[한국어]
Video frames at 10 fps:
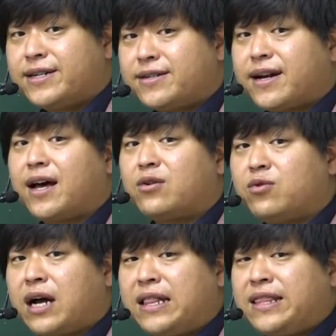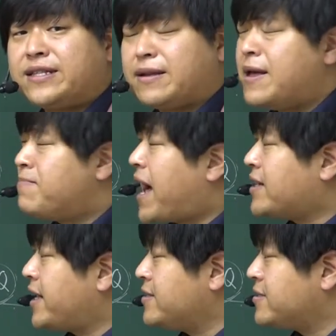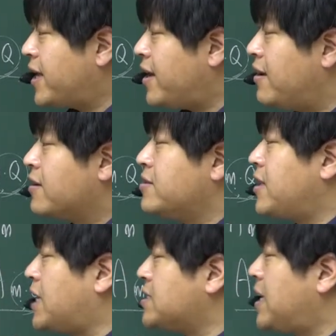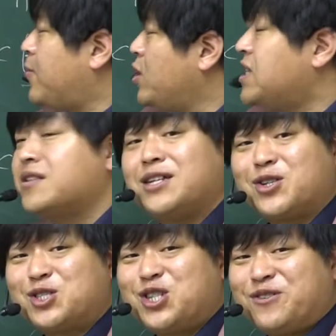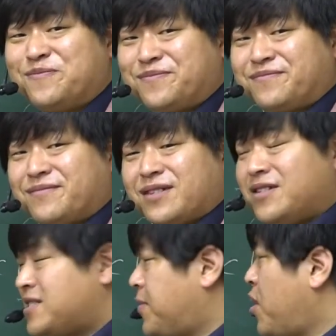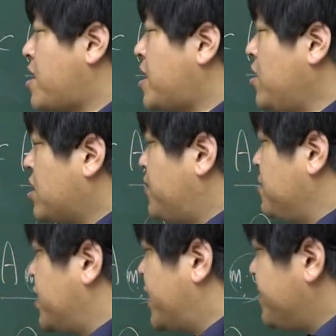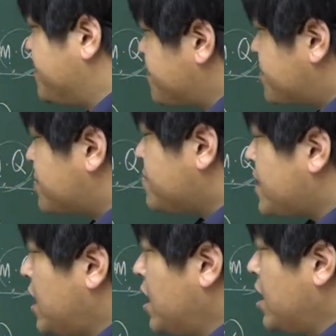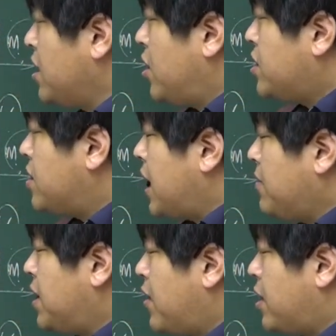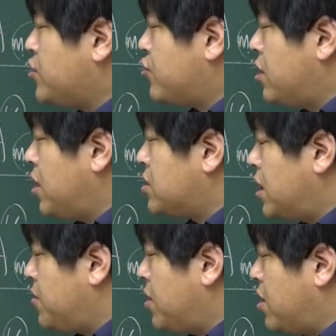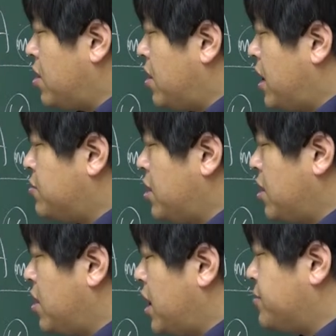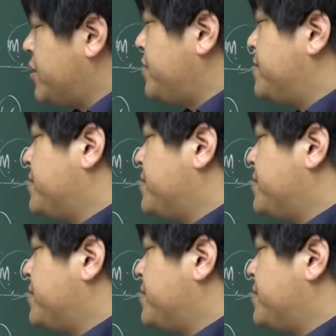라고 하는 말은 했는데 근데 아직 세모인 상태죠 그렇죠? 자 명확하게 이렇게 풉니다 여기 있던 m이라고 하는 수를요, 쌤이요, m을요, m을